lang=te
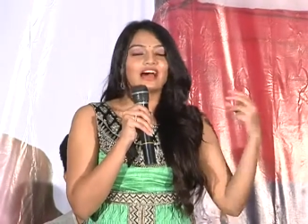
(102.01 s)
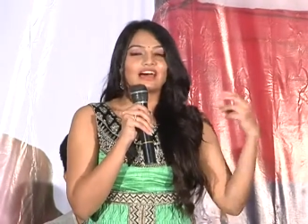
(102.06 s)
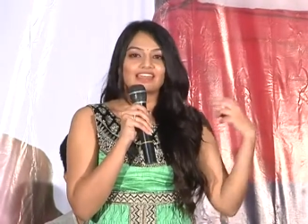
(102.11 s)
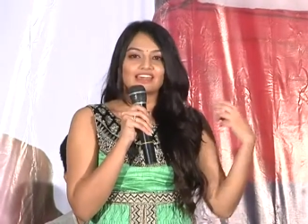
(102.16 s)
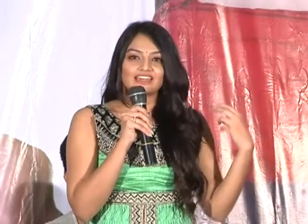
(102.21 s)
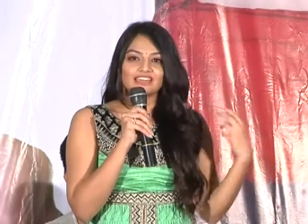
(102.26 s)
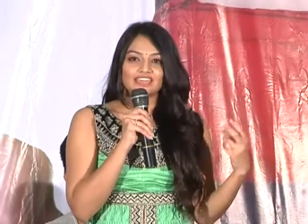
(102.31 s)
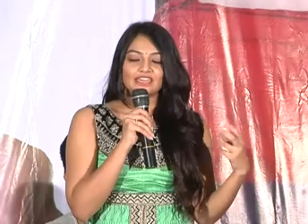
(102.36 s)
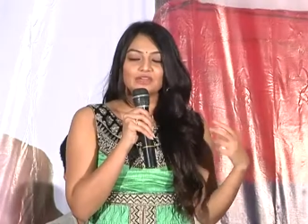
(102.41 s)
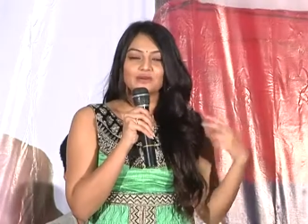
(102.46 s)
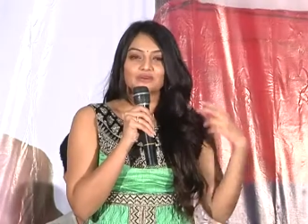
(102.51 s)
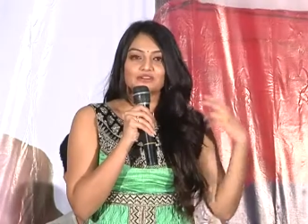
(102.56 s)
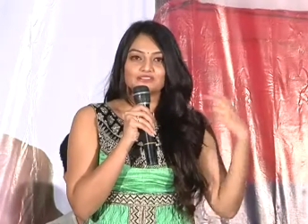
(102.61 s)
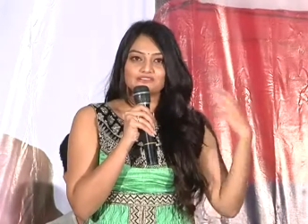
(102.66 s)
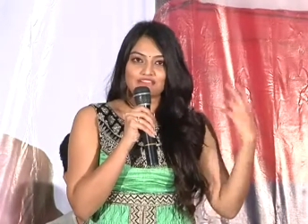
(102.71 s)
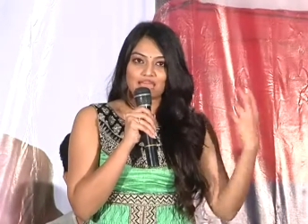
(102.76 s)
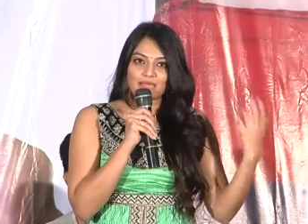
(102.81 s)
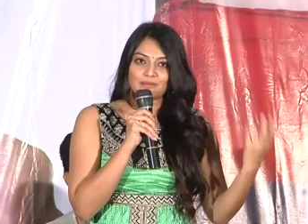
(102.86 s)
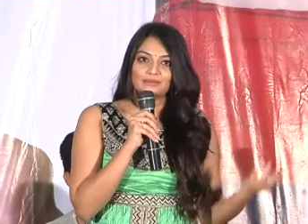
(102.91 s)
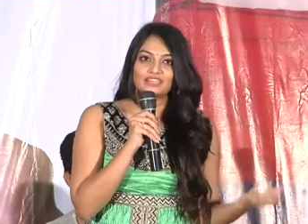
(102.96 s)
అలాగే ఒక
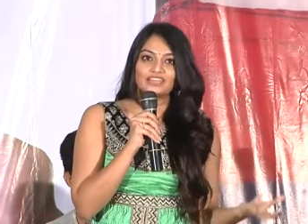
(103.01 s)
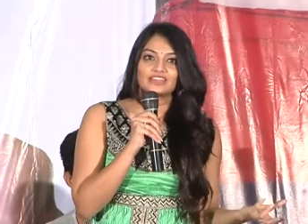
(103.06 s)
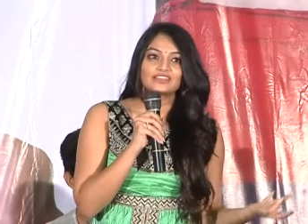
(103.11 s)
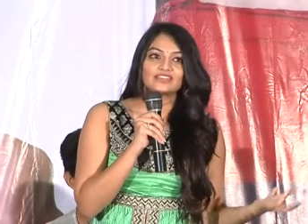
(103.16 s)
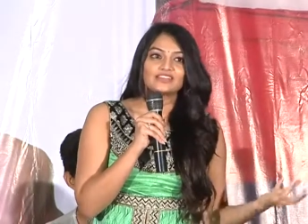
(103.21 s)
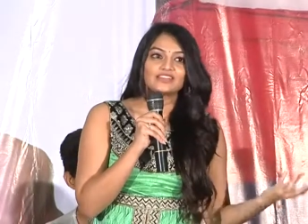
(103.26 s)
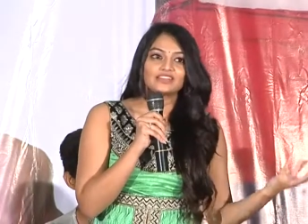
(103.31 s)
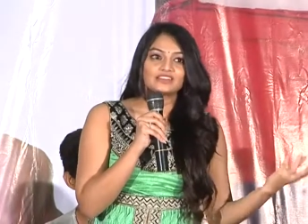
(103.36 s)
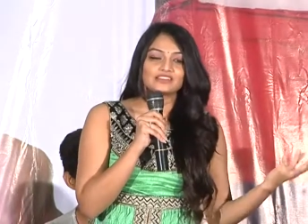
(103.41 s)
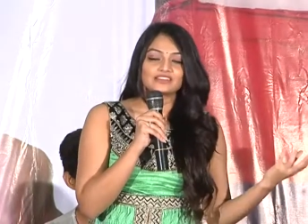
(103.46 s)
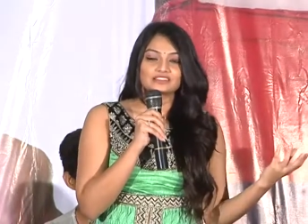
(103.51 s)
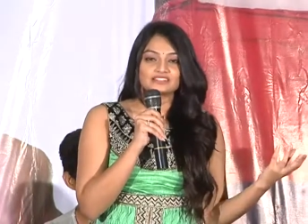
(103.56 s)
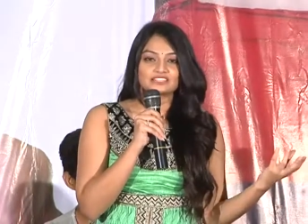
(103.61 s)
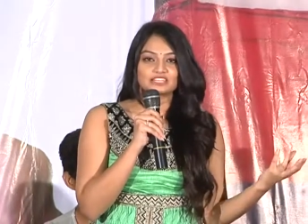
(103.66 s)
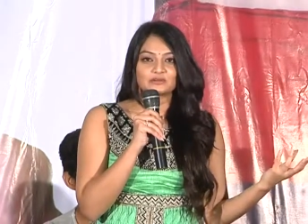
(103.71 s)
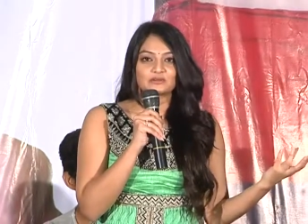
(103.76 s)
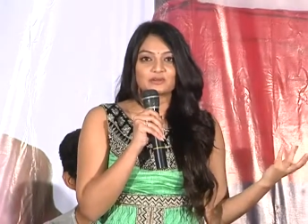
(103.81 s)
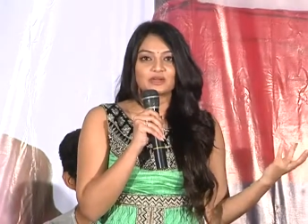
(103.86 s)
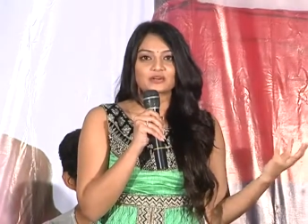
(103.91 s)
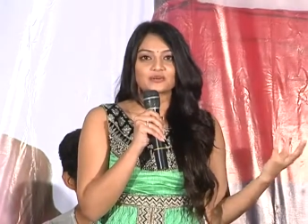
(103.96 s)
ఫ్యామిలీ ఎంటర్టైనర్
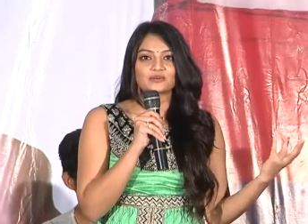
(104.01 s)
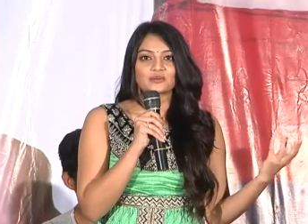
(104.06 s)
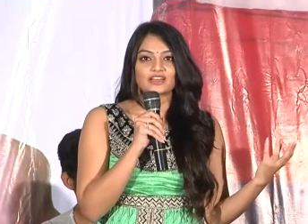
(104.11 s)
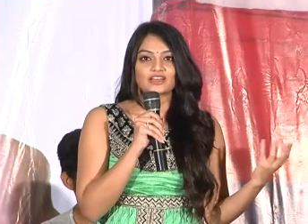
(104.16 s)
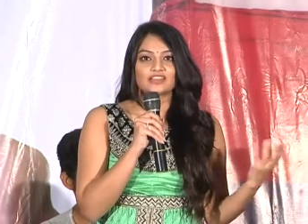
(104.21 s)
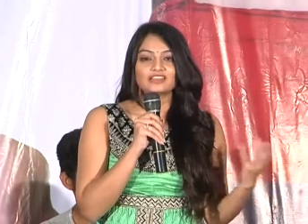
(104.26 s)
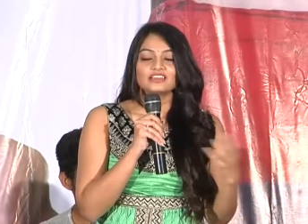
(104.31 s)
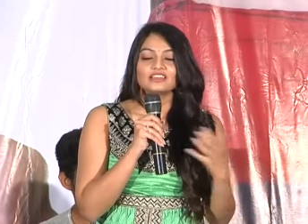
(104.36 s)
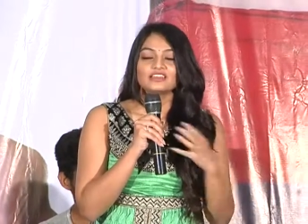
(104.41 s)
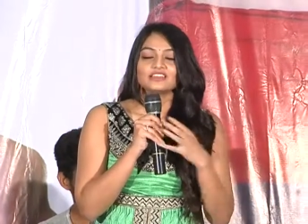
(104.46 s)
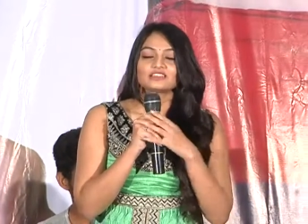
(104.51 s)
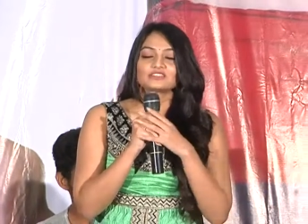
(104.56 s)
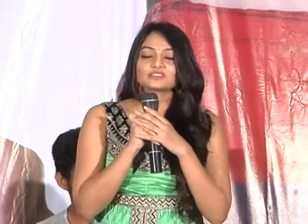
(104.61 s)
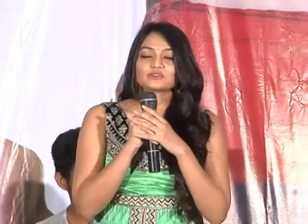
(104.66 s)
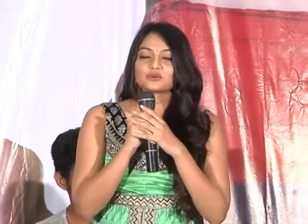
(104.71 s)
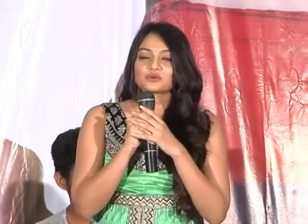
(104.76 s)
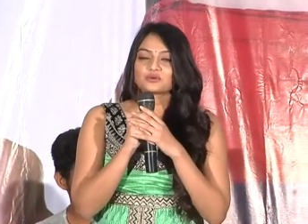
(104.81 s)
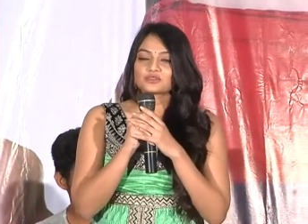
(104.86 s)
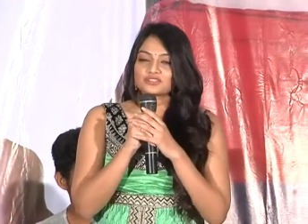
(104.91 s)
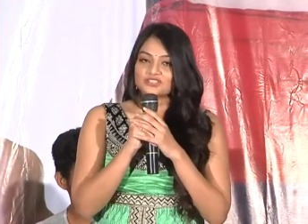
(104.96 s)
సినిమా కూడా
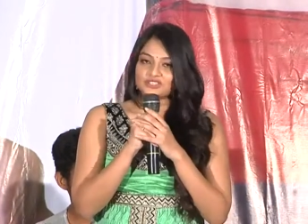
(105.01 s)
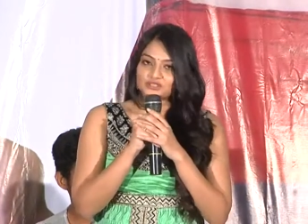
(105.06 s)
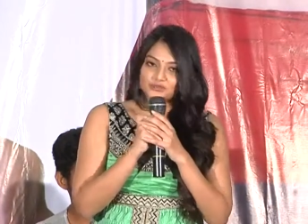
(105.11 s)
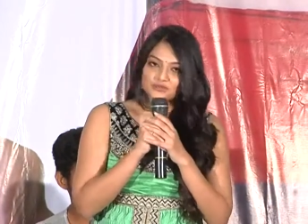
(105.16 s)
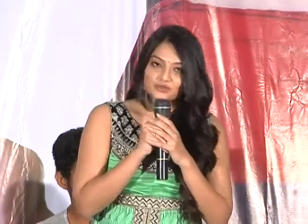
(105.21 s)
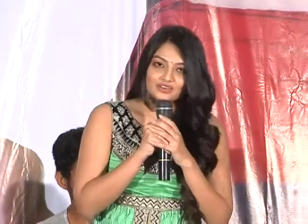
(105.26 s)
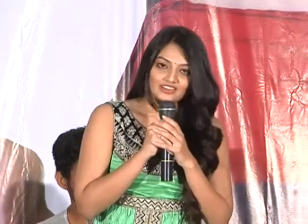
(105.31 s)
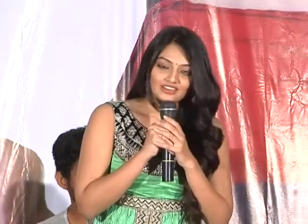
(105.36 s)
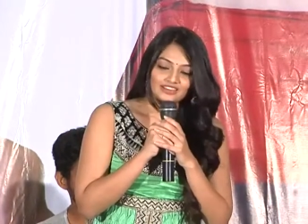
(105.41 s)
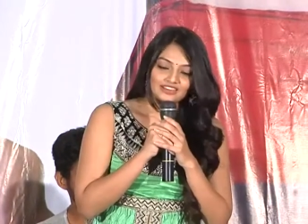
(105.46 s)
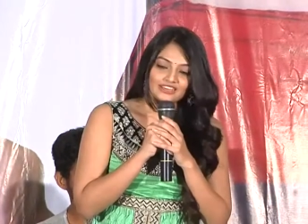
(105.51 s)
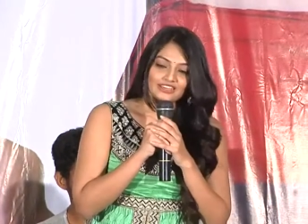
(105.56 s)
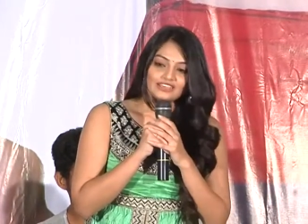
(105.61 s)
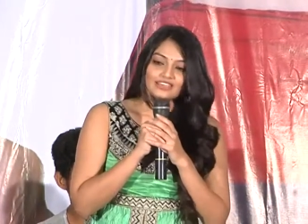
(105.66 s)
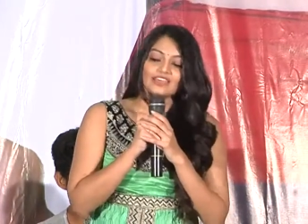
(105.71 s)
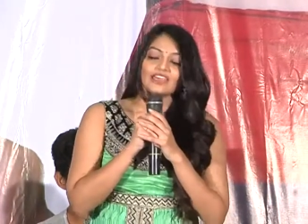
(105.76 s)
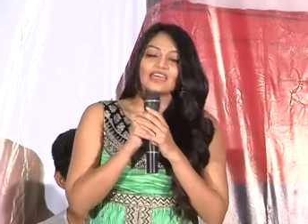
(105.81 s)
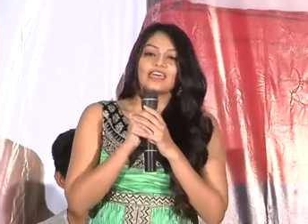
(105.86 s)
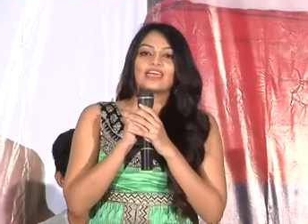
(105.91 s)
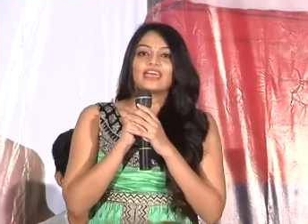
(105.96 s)
సో వచ్చి చూడండి
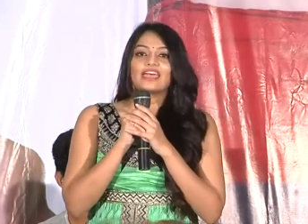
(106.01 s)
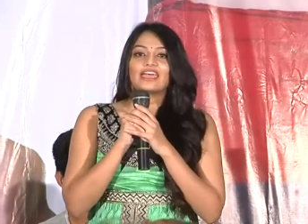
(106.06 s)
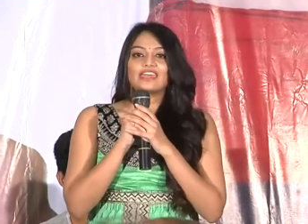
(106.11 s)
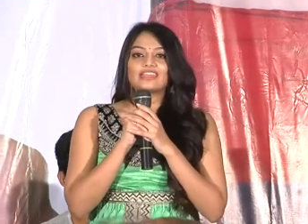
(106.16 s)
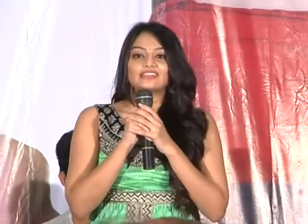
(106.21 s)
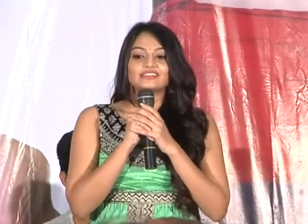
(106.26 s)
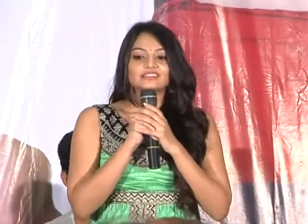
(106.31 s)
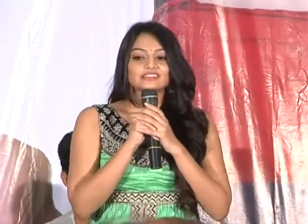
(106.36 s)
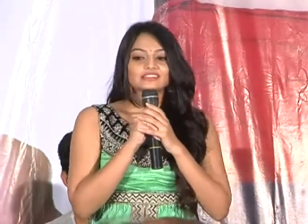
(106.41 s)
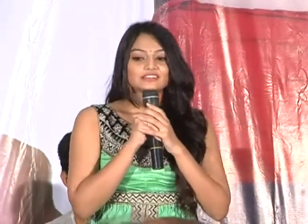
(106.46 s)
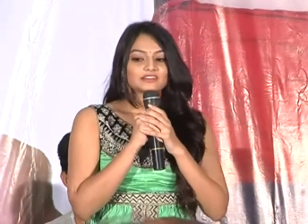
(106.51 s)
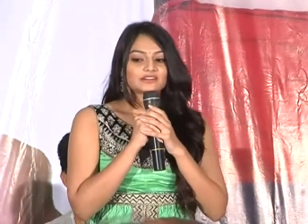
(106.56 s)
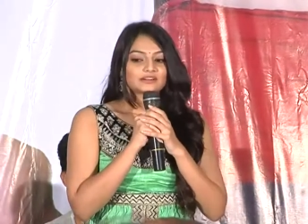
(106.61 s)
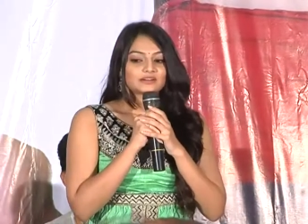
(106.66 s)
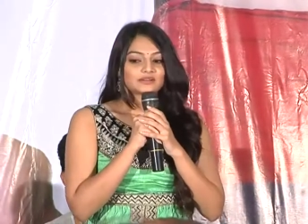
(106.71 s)
అండ్